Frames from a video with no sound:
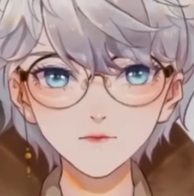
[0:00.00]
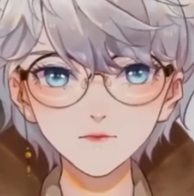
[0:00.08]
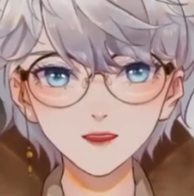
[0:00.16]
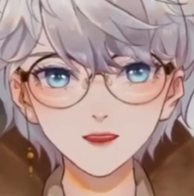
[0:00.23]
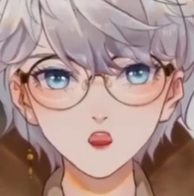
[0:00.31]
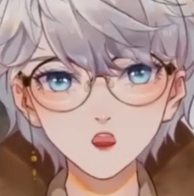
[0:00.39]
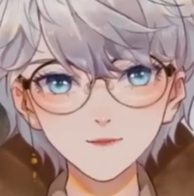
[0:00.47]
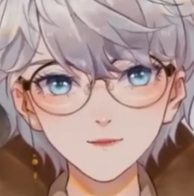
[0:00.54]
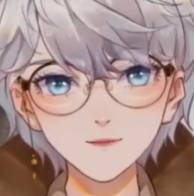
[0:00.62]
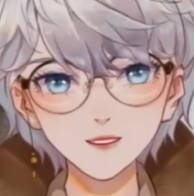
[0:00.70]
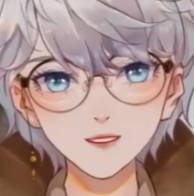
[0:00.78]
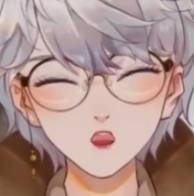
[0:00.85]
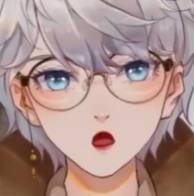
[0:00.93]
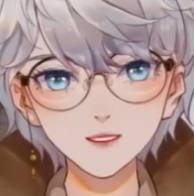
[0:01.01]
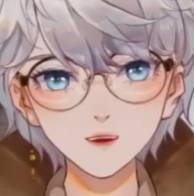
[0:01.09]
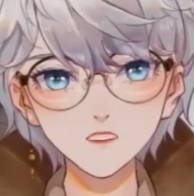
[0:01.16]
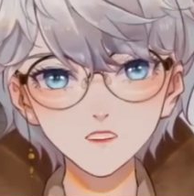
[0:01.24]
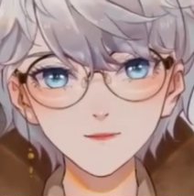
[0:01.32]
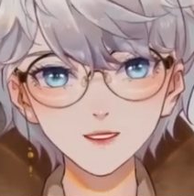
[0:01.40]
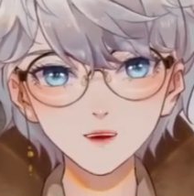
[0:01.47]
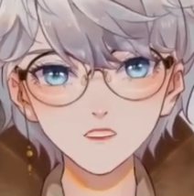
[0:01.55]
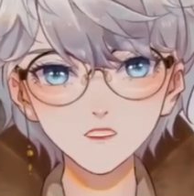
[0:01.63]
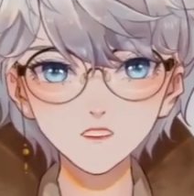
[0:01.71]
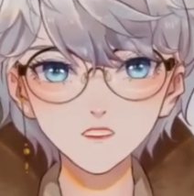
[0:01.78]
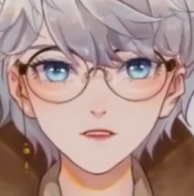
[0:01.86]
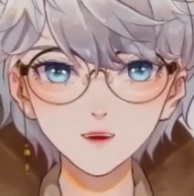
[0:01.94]
심지어 미국을 들썩이게
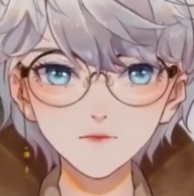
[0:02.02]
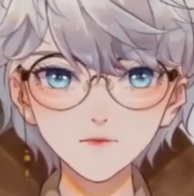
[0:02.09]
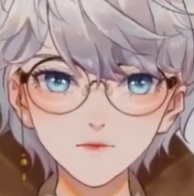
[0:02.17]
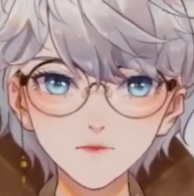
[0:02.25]
했습니다.